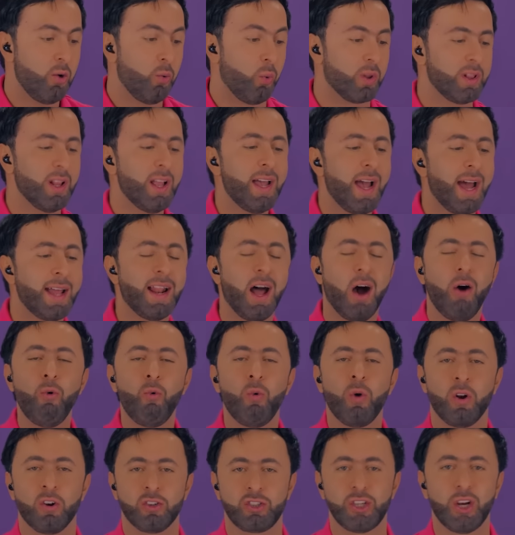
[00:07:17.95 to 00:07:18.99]
والله انا
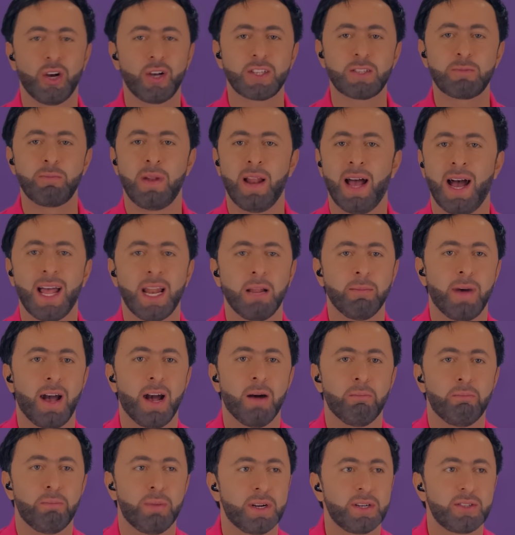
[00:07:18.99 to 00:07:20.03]
اول شخص بالعالم
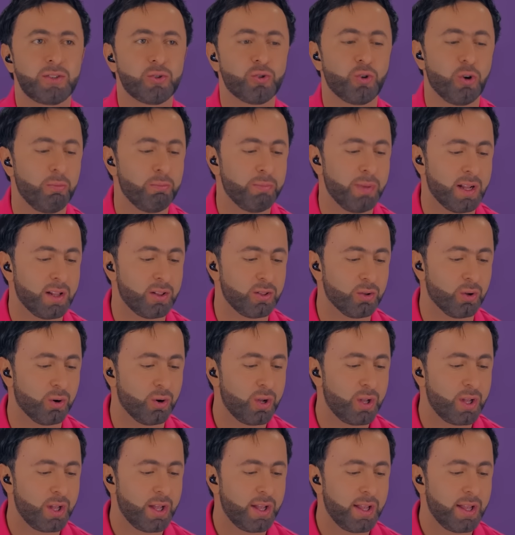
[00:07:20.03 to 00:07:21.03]
خبرتكم بانه